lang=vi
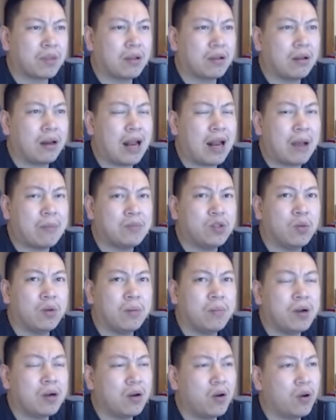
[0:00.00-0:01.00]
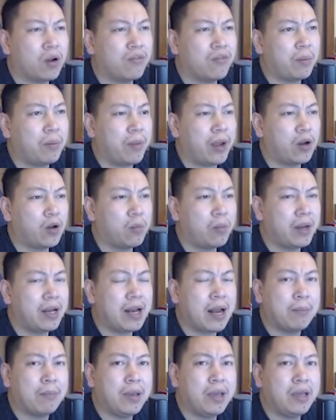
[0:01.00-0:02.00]
làm dùng đến mức độ cái fanpage của
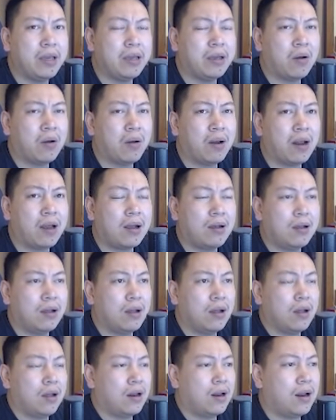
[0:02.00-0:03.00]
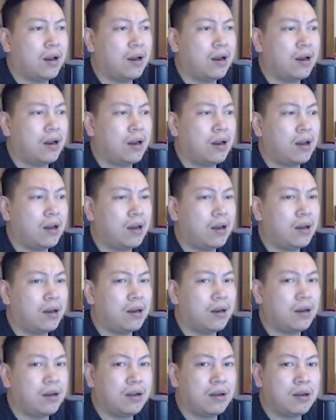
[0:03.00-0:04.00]
mình đã bị gọi là là là là là là
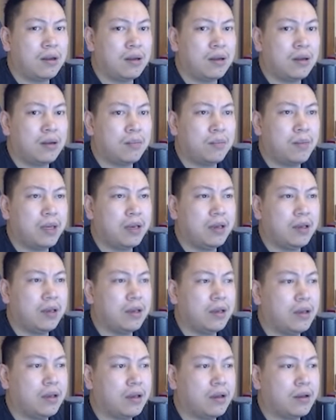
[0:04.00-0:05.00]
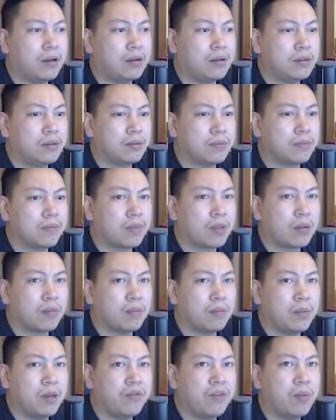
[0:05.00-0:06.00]
là là là là bị
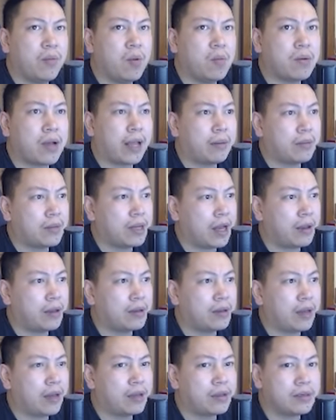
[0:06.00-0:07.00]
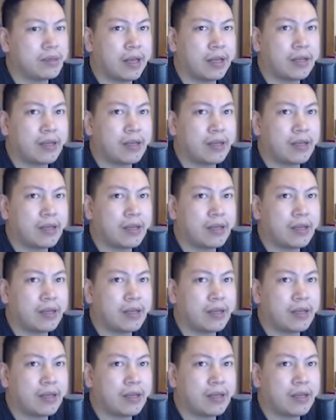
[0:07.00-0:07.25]
bị Facebook cảnh cảnh cảnh cảnh